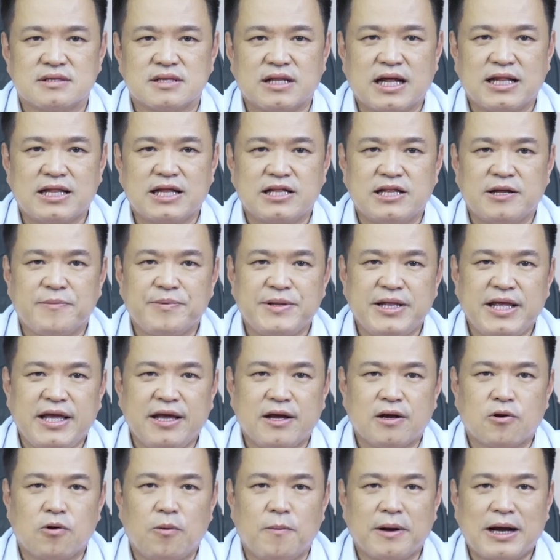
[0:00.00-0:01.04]
ท่าน อธิบดี
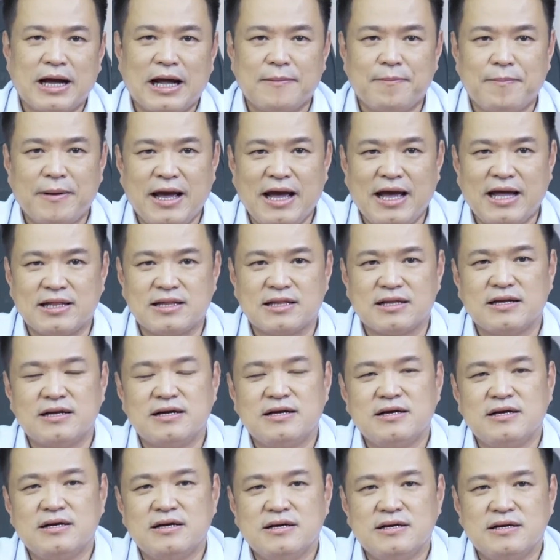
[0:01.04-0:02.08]
กรมการแพทย์
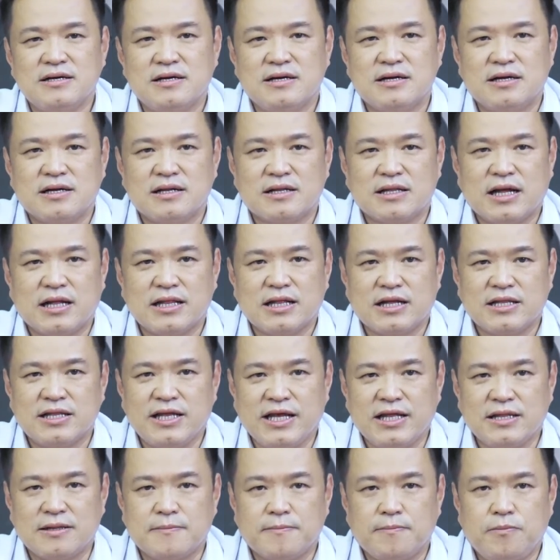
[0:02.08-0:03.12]
ท่านอ
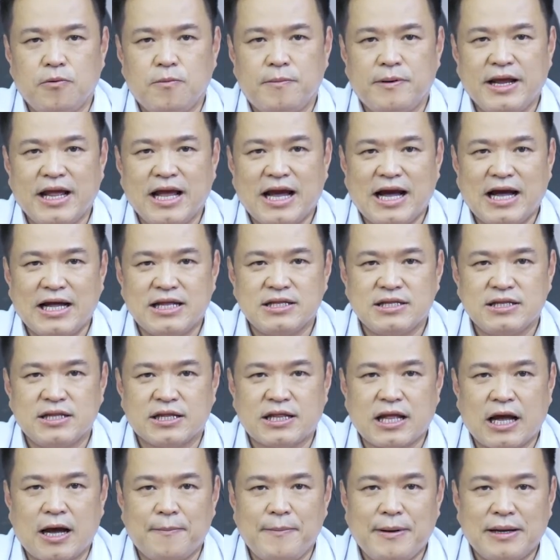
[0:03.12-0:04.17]
ดีตผู้บริหารส
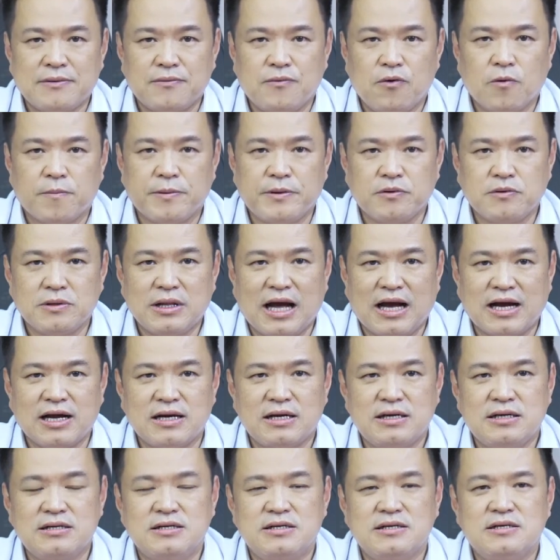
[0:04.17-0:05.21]
ถาบันโรคผิวหนัง
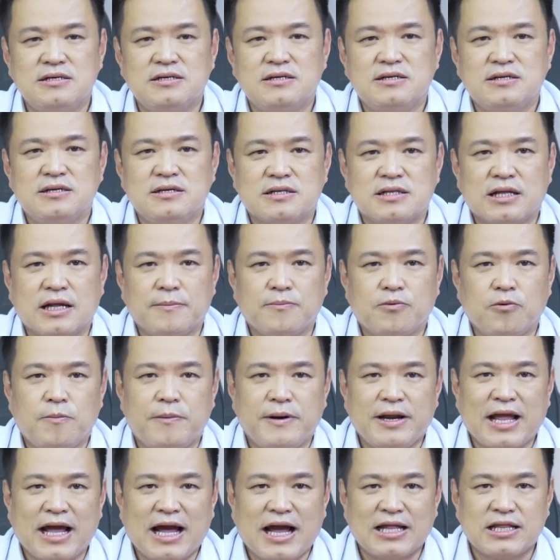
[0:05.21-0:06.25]
ท่านผู้บ
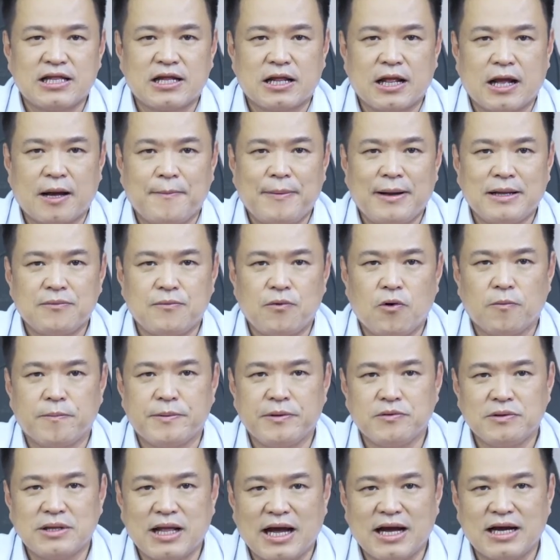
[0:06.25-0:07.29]
ริหารสถาบันโรคผิ
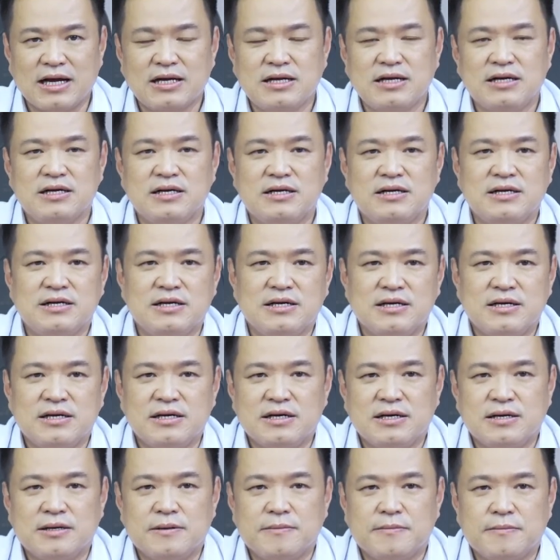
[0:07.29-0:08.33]
วหนัง
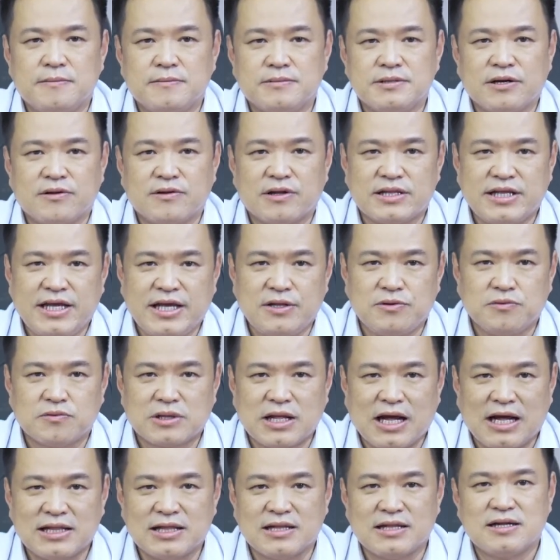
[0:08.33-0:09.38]
เจ้าหน้าที่ทุก
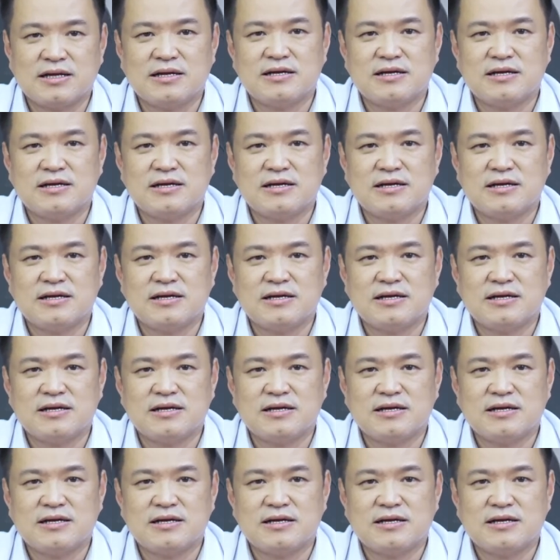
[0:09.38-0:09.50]
ท่าน